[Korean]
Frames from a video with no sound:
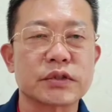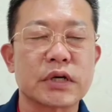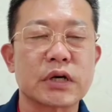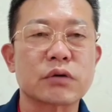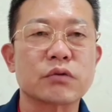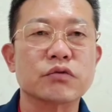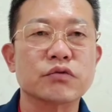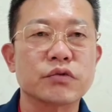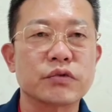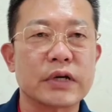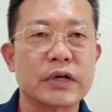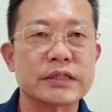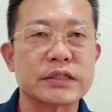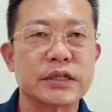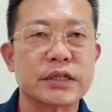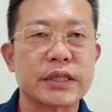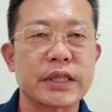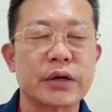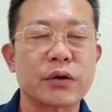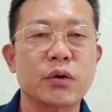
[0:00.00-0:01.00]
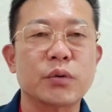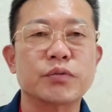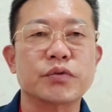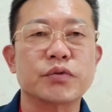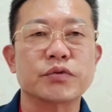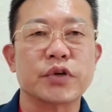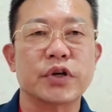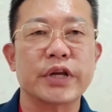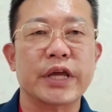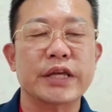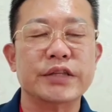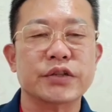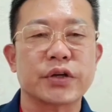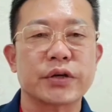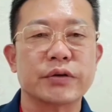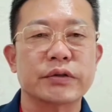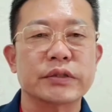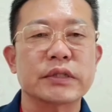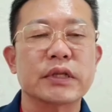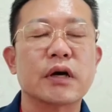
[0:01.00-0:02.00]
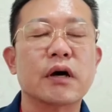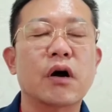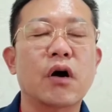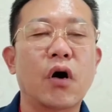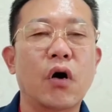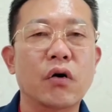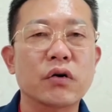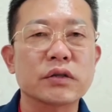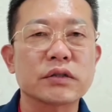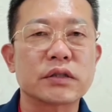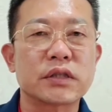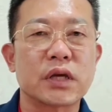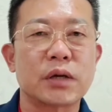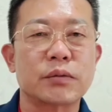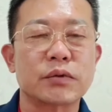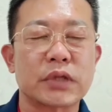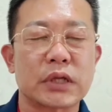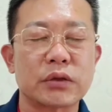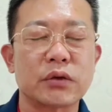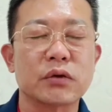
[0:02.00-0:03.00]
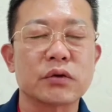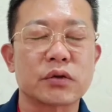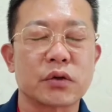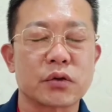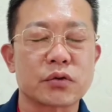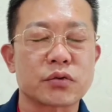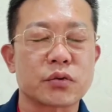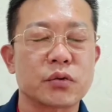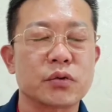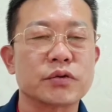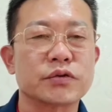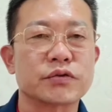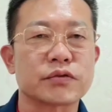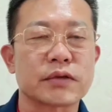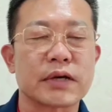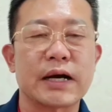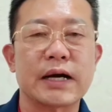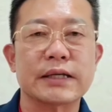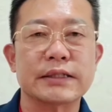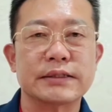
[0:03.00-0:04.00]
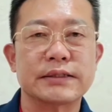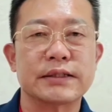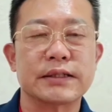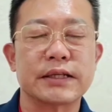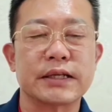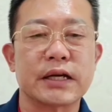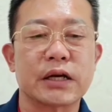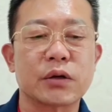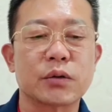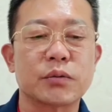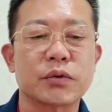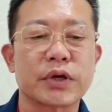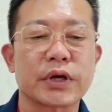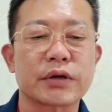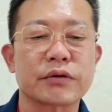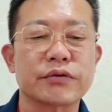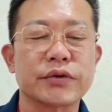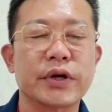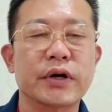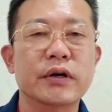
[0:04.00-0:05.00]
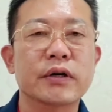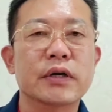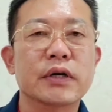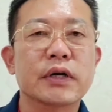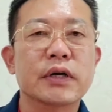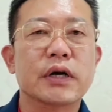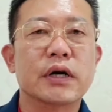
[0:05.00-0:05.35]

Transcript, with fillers: 풍성하고 운도 안정이 되고 부부연의 애정의 경우에 어느 때보다도 더 좋을 수가 있으리라고 보겠고요.